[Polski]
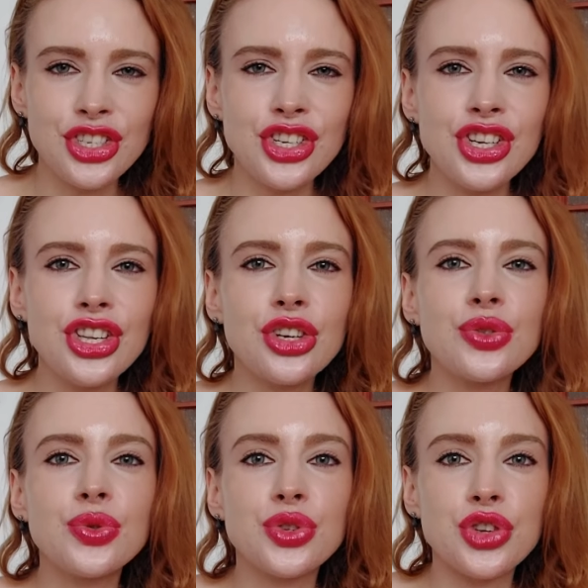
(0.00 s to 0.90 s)
Czyli
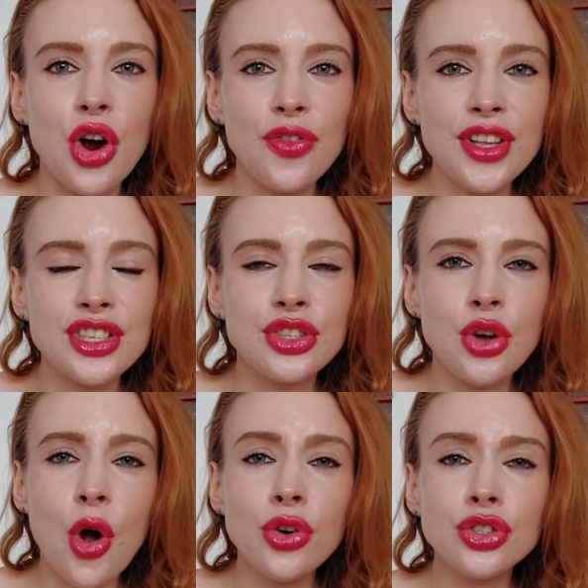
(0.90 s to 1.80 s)
niech czuciowiec
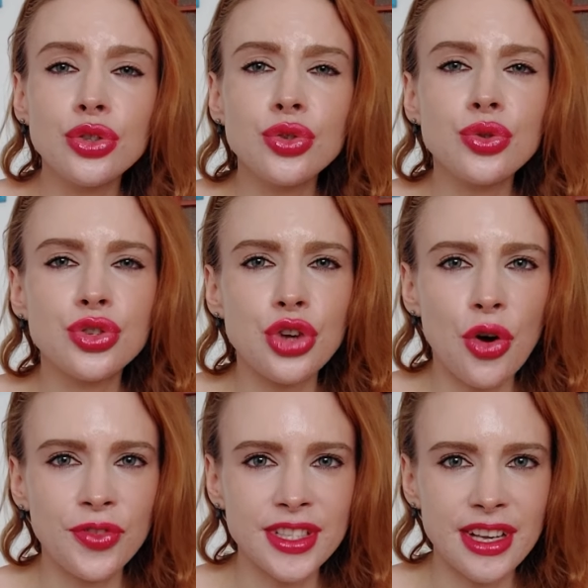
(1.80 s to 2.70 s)
dąży do
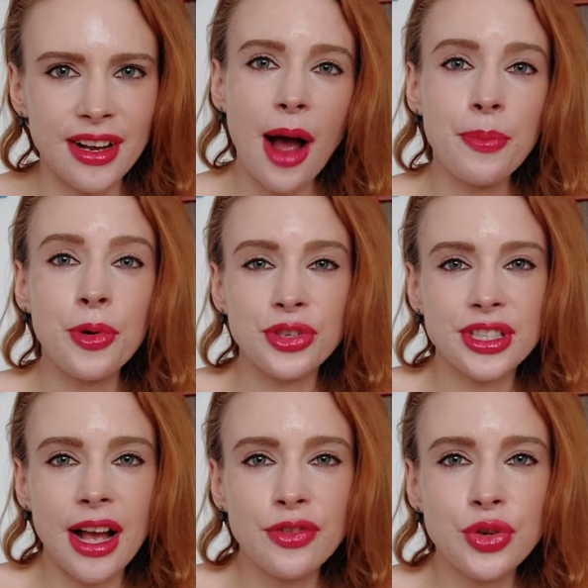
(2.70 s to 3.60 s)
czuciowca, a
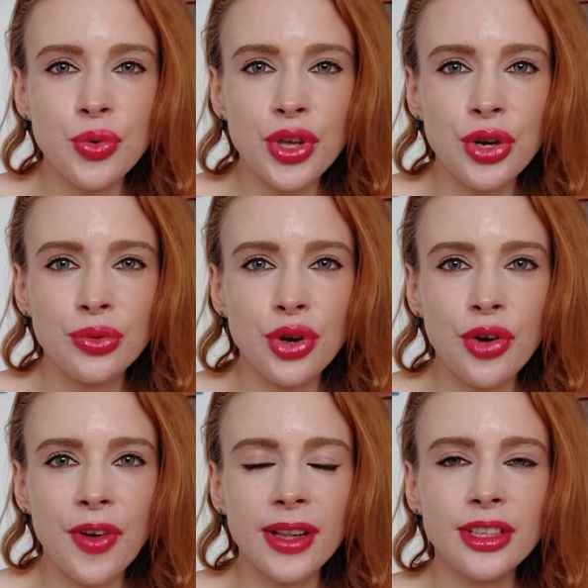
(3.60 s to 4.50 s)
poznawczo
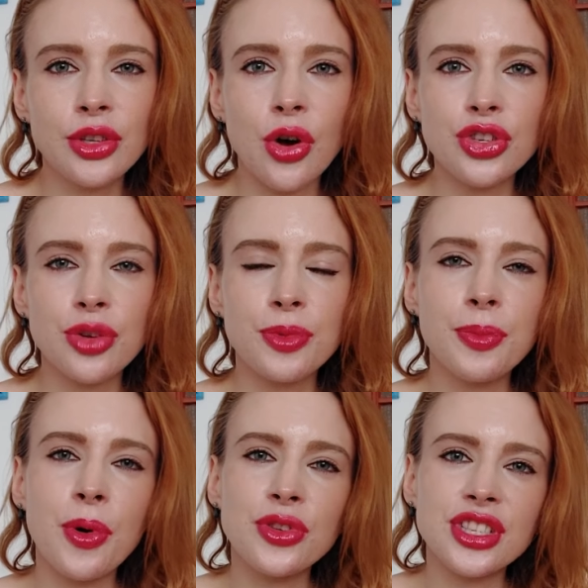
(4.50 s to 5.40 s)
ukierunkowany do
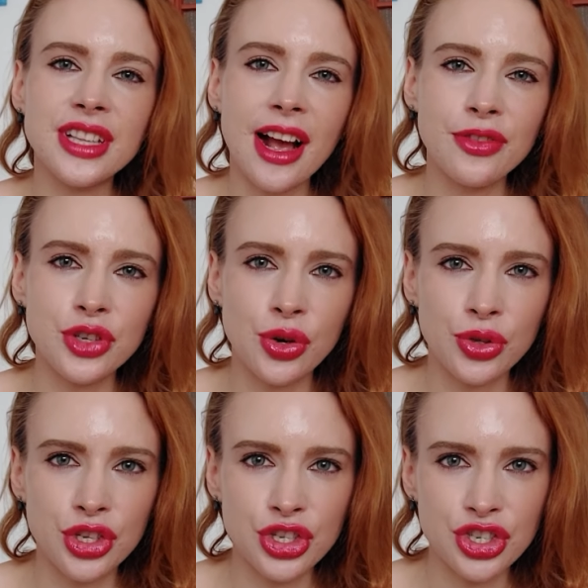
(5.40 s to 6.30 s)
osoby
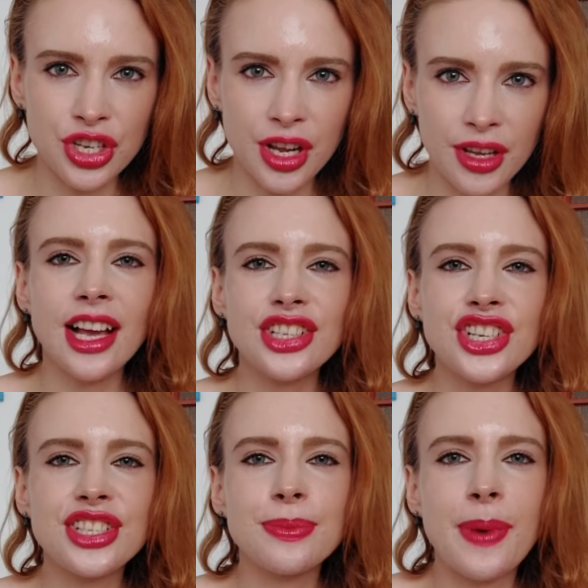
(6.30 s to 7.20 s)
poznawczo-logicznej.
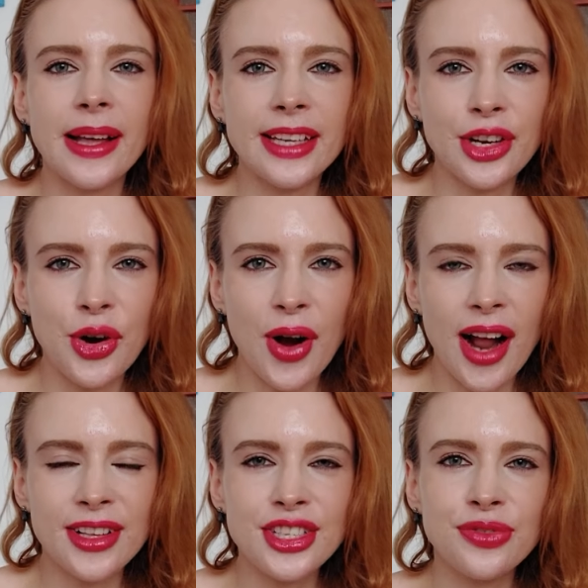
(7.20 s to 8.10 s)
Także zbadaj,
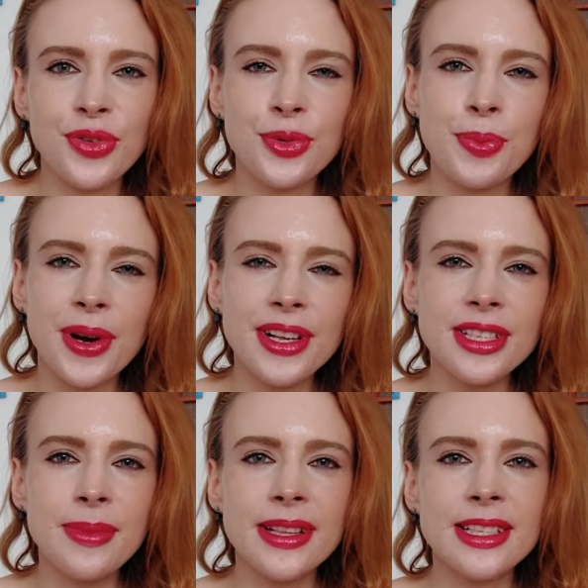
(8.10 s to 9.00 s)
kochanie, swój
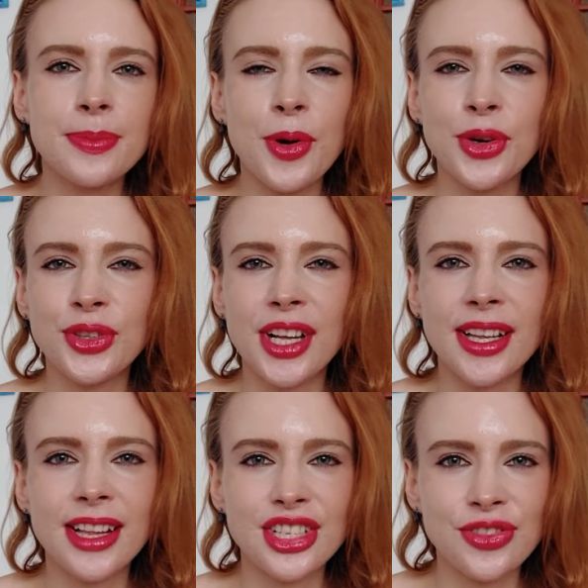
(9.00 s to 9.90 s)
pryzmat
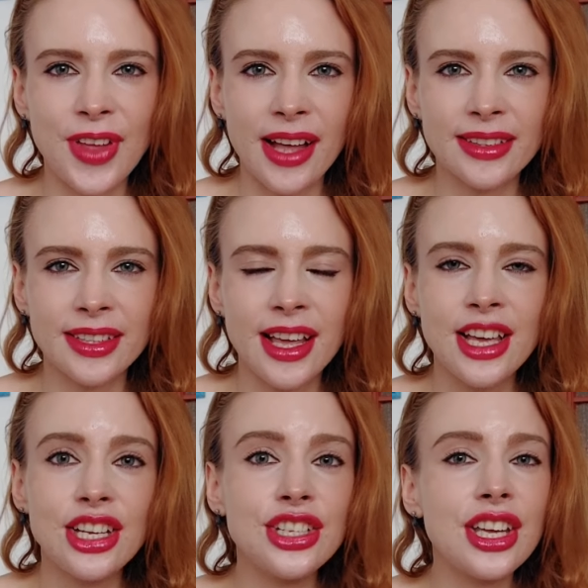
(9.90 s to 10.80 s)
spoglądania na świat
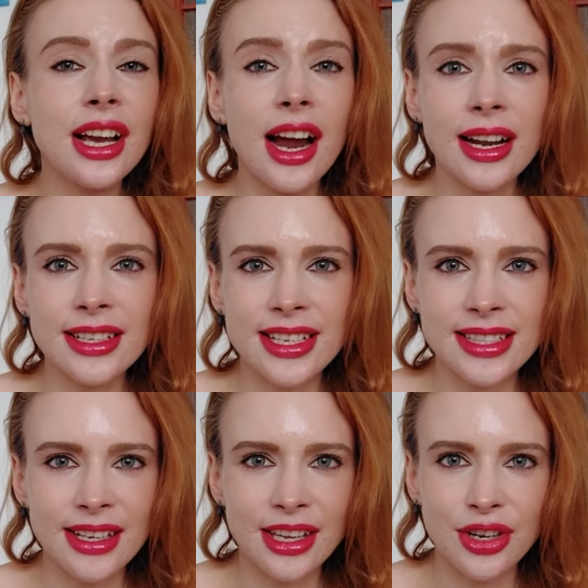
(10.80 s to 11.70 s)
i nie karaj
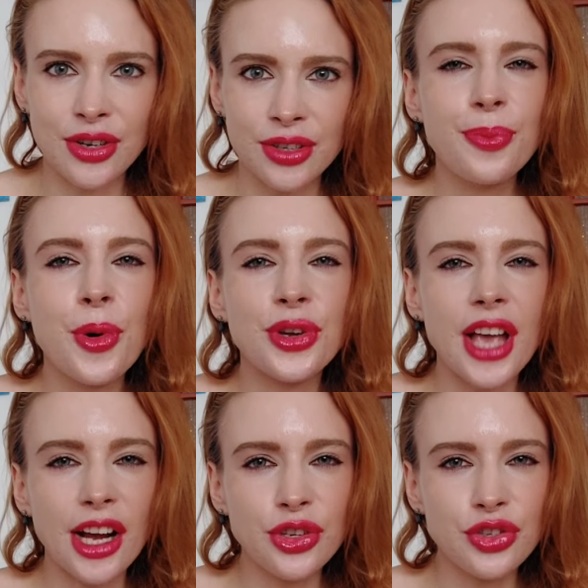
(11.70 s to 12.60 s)
się za niego, bo
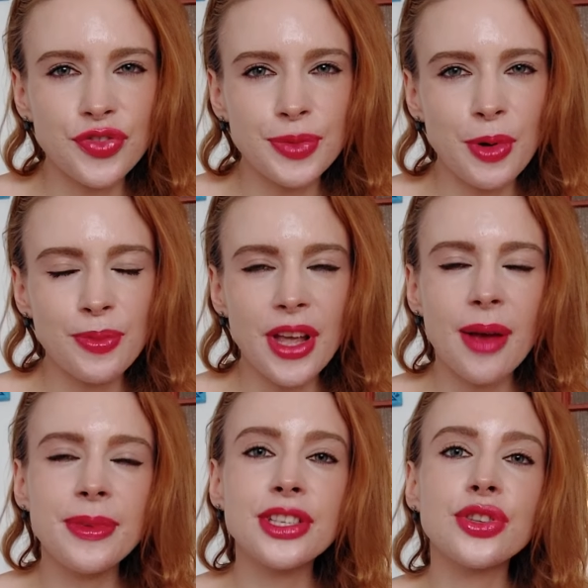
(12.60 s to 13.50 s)
jak już
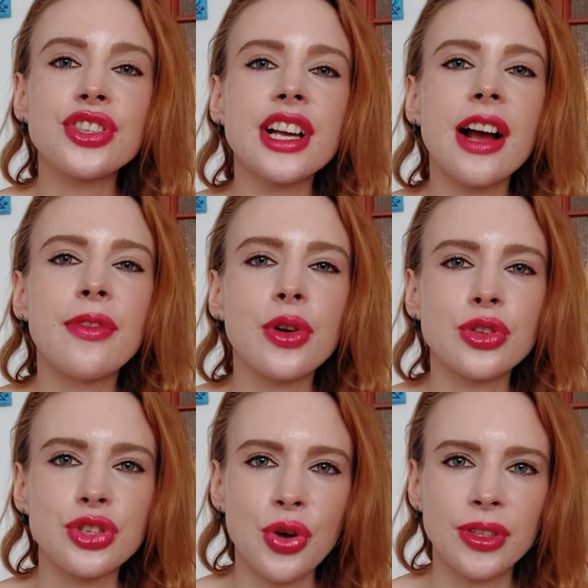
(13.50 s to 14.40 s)
wspomniałam, jest to cecha
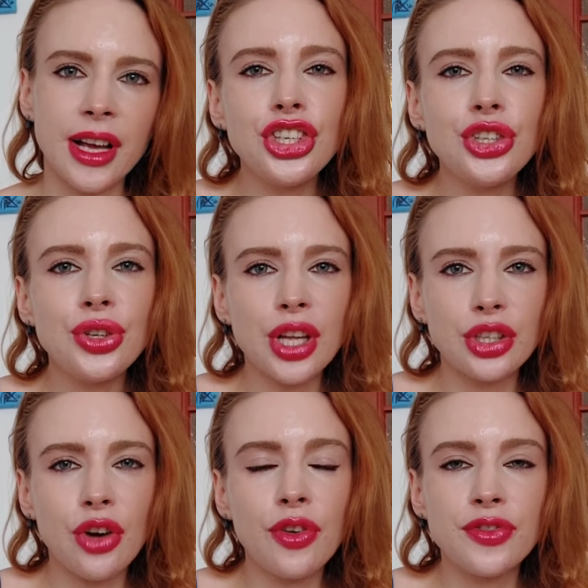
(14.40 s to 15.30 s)
wrodzona i
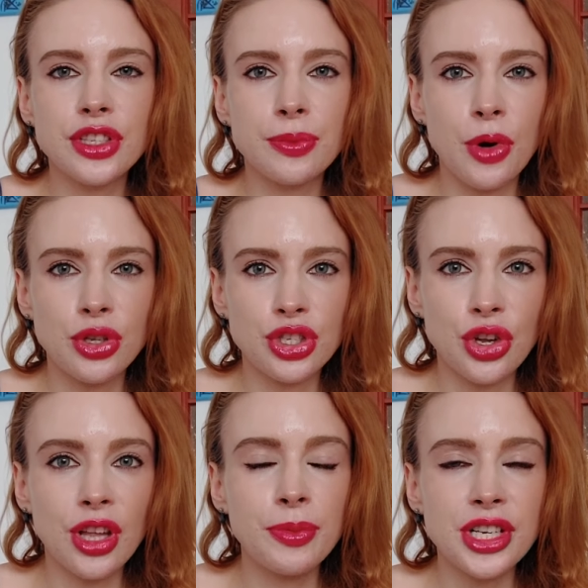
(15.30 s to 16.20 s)
dodatkowo
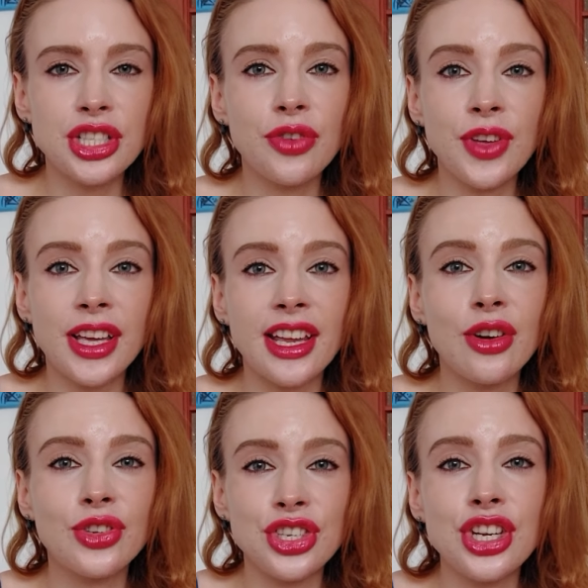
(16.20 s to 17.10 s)
wzmocniona przez to, w
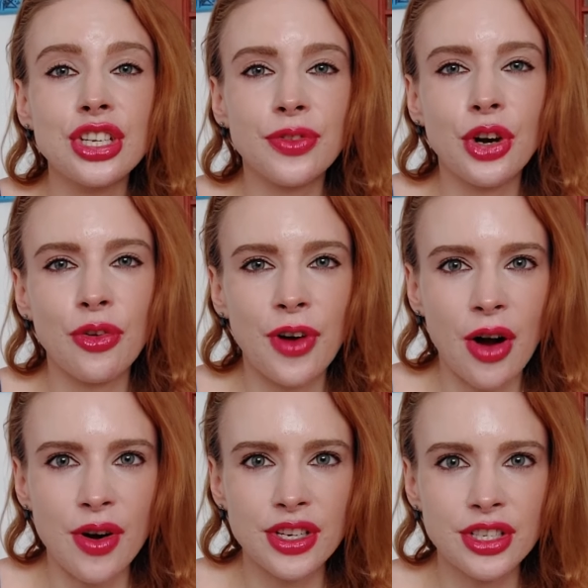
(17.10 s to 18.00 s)
jakiej rodzinie się
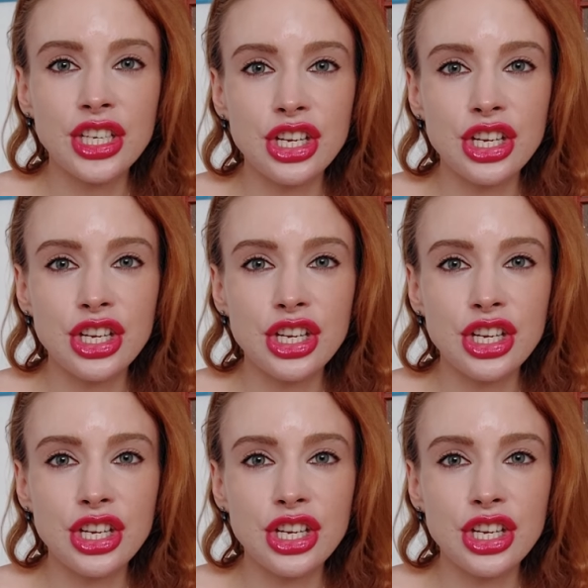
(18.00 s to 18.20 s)
wychowałeś.